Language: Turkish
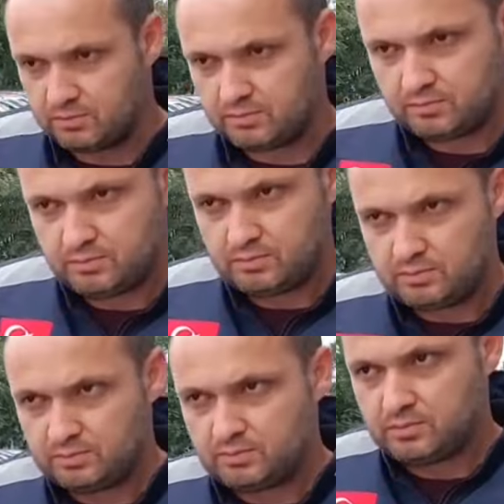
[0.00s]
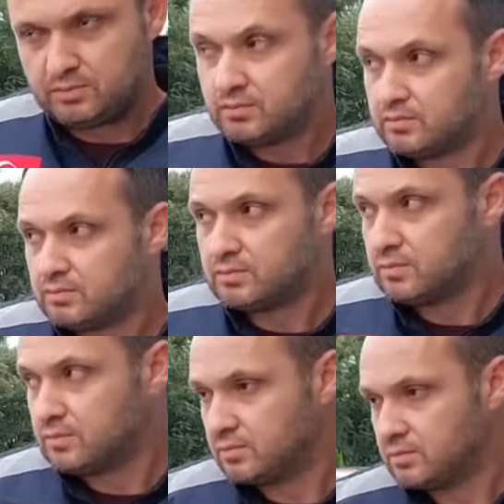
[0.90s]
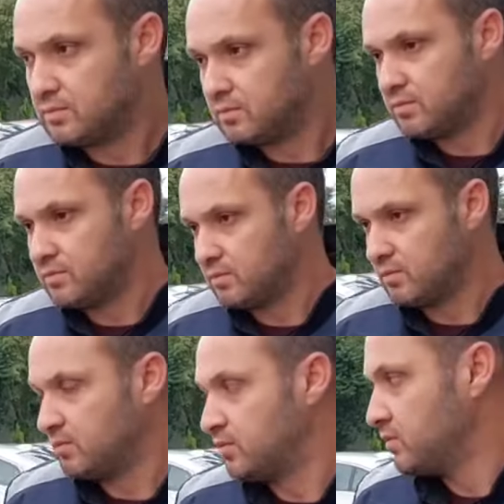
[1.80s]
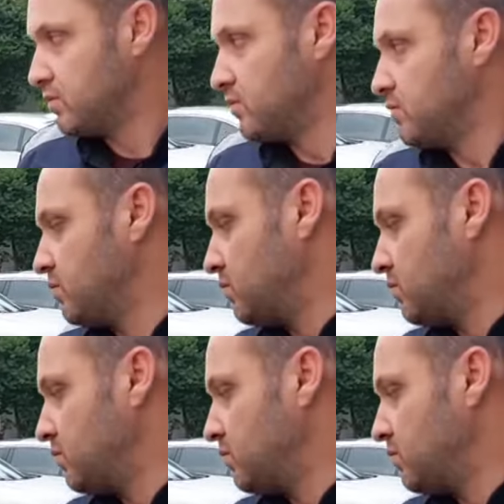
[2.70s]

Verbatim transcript: Edinilen bilgiye göre, MA geceleyin girdiği